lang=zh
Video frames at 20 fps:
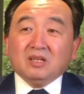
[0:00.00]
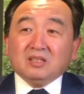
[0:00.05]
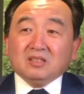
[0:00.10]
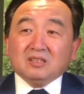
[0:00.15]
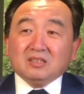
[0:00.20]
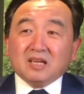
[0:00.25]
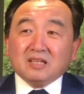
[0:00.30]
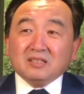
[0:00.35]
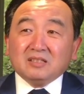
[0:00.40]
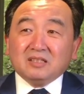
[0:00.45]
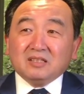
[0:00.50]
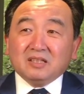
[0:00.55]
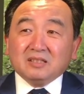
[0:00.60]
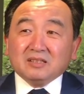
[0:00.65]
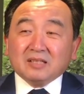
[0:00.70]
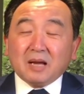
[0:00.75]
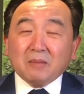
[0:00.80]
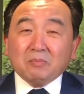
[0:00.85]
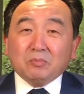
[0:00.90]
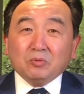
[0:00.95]
但是呢，
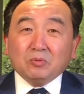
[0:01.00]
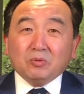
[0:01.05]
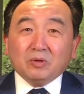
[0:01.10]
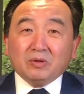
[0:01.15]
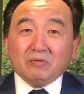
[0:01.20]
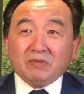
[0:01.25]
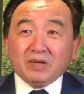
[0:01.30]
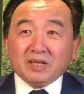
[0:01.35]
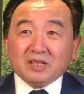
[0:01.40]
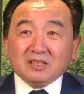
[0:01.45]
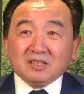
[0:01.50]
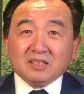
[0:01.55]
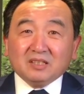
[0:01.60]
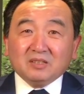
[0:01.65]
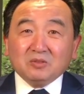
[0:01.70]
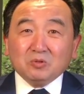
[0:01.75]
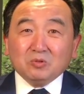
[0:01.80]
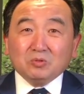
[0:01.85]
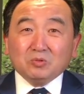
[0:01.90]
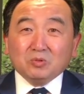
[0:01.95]
他不会为了这
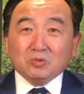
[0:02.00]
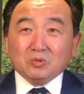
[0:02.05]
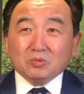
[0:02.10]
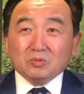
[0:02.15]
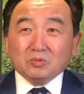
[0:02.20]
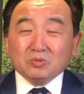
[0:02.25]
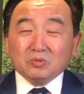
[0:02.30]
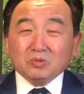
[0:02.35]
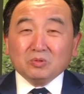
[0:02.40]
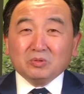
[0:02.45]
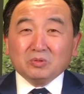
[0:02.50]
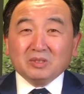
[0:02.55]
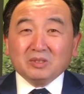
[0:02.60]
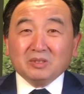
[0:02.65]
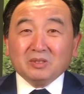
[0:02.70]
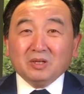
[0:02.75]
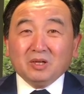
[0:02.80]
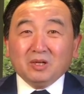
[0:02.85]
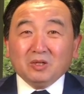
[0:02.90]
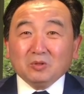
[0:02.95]
个运动，就
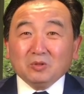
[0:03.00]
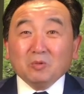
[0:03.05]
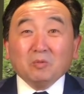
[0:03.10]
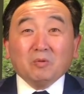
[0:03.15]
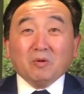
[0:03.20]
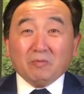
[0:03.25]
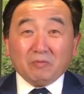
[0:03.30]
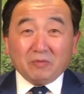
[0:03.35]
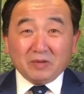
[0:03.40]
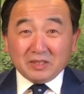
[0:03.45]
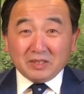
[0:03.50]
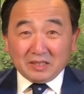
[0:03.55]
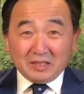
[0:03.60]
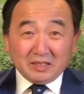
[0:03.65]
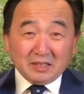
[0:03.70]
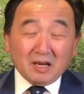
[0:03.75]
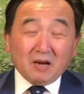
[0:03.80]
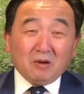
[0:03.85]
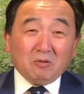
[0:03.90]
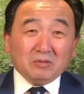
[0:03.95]
是说我非得
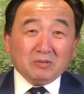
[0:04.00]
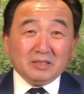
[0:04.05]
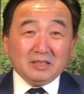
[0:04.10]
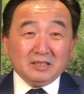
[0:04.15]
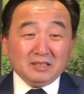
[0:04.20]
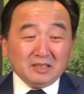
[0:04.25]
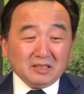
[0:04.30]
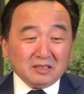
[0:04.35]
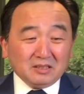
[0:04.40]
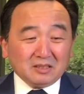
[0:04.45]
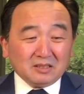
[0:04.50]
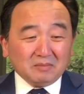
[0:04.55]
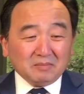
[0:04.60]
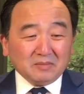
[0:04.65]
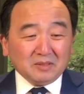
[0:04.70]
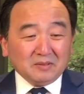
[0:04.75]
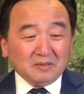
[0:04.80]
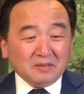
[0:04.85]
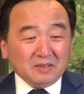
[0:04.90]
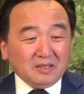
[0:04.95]
要一定什么，
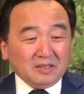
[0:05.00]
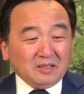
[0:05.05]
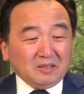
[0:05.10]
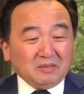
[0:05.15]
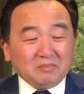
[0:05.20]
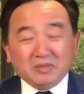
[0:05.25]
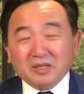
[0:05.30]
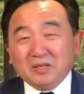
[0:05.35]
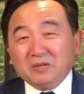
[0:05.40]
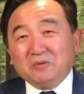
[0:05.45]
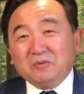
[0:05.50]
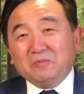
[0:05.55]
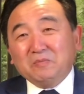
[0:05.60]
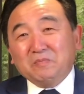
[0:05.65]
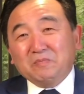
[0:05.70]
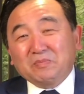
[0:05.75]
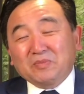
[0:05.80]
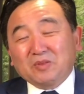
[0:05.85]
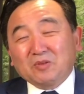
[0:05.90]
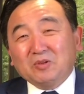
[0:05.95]
没有。
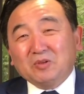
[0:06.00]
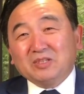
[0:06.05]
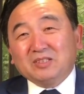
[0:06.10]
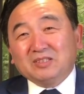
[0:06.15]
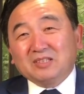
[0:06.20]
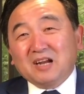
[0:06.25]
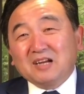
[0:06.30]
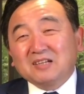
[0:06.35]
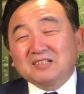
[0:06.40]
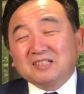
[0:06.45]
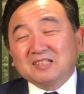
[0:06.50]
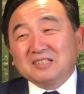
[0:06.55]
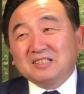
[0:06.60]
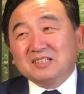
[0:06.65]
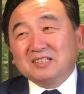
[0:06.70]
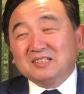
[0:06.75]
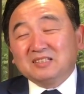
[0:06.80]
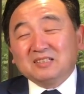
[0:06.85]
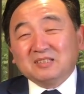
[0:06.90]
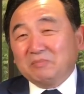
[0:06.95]
所以当然这
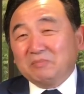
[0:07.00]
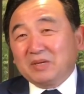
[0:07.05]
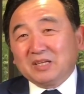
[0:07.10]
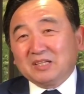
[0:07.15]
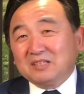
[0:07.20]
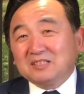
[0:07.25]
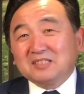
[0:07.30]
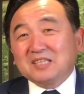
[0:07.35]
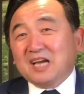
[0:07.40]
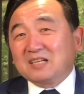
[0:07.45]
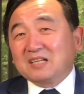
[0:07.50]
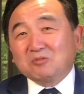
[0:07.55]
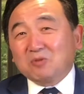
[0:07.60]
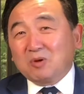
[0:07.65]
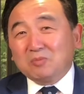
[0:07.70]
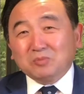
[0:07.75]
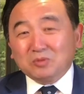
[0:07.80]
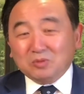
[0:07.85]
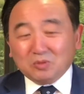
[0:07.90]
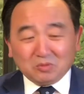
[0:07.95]
些每个人价值
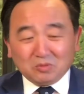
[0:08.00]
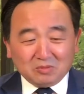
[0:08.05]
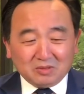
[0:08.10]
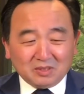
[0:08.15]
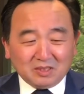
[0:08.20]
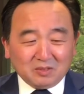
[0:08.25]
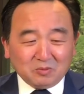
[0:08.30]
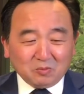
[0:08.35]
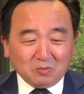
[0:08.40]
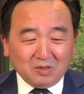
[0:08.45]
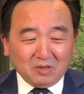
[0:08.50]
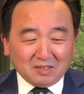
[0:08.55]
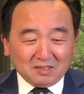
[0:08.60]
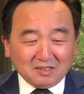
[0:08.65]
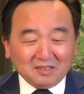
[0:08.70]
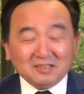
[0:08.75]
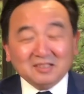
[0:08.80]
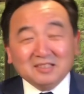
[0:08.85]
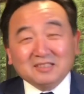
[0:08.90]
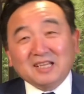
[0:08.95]
观不同，这是我
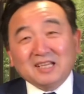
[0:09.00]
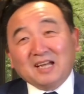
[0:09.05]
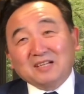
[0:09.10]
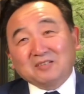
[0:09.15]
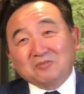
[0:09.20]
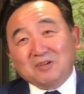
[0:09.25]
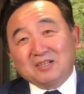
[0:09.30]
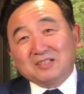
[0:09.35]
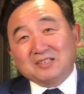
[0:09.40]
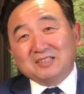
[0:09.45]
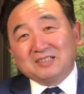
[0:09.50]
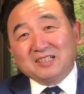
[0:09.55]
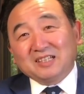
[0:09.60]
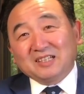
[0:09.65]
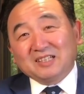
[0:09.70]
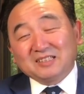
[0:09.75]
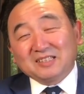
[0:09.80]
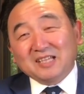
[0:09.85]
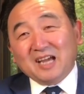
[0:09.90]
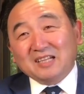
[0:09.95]
个人的价值观是这
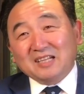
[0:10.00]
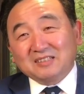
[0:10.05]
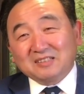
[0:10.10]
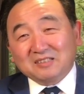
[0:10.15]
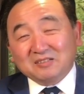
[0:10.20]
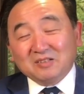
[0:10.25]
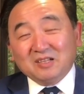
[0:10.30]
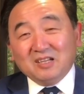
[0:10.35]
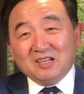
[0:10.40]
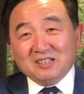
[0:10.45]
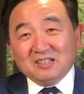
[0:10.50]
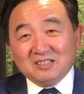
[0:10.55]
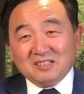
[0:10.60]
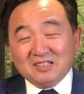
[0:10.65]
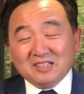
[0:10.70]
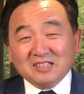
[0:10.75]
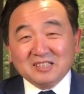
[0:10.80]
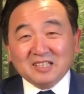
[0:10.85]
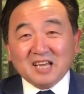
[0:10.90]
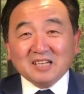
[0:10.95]
个价值是
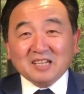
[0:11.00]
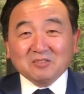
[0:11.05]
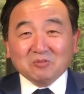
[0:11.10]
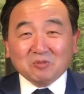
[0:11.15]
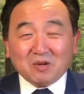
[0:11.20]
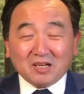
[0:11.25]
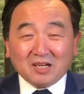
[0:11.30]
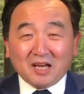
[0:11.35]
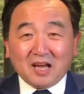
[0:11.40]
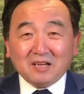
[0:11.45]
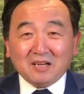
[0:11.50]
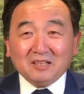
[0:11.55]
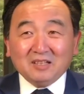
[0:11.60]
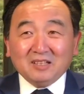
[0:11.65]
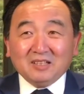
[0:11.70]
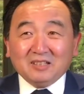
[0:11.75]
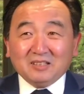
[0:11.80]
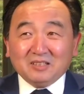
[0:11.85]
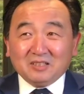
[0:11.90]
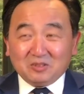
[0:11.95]
这个价值观了。
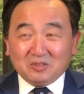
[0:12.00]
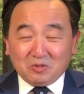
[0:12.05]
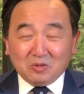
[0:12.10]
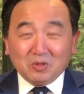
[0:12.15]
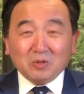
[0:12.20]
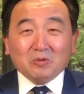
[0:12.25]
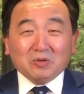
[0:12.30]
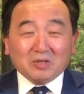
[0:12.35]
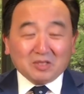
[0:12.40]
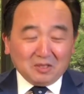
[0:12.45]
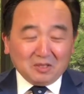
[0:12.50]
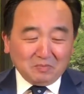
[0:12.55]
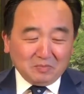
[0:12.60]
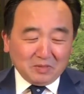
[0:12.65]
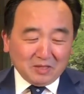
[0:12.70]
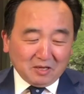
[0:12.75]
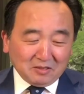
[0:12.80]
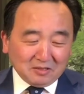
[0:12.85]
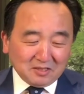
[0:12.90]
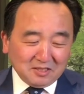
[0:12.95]
呃，所以我个人
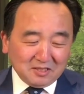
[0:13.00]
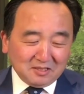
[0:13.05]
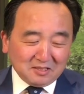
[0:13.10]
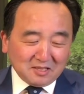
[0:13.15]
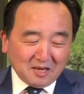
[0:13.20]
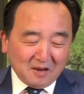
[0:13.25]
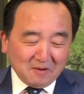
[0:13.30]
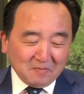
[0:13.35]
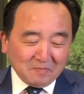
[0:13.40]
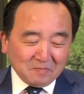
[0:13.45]
比较欣赏。